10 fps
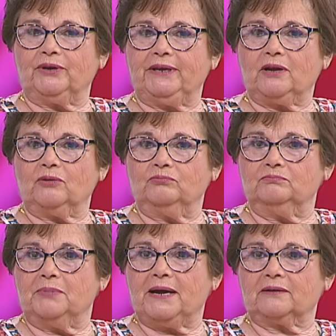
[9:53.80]
que era
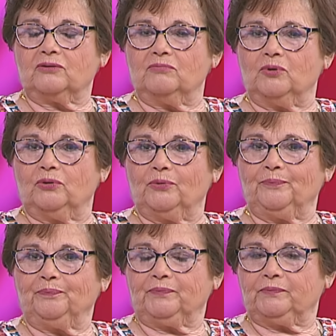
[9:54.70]
un bar como,
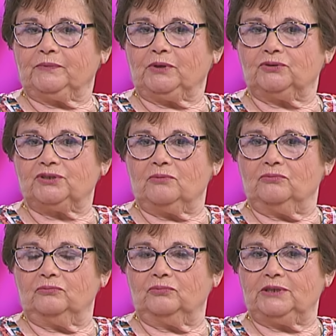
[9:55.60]
o sea,
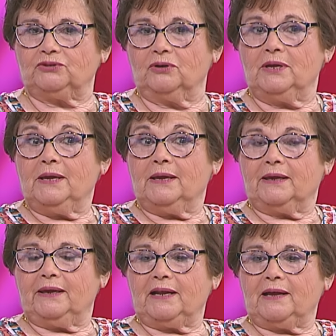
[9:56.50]
un eso,
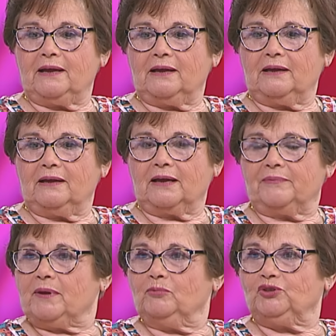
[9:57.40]
que, era, que
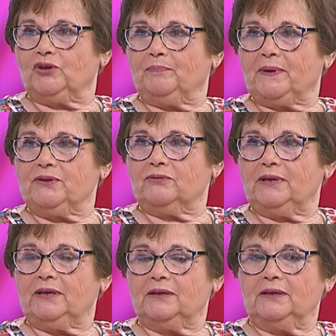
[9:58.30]
había muchos
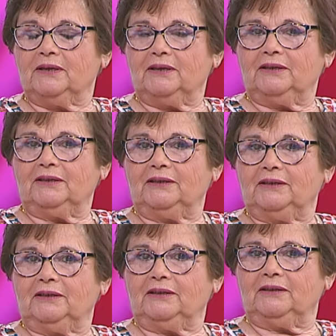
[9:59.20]
españoles
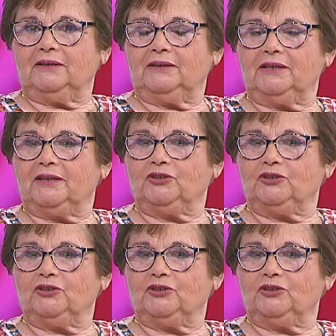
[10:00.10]
y dice,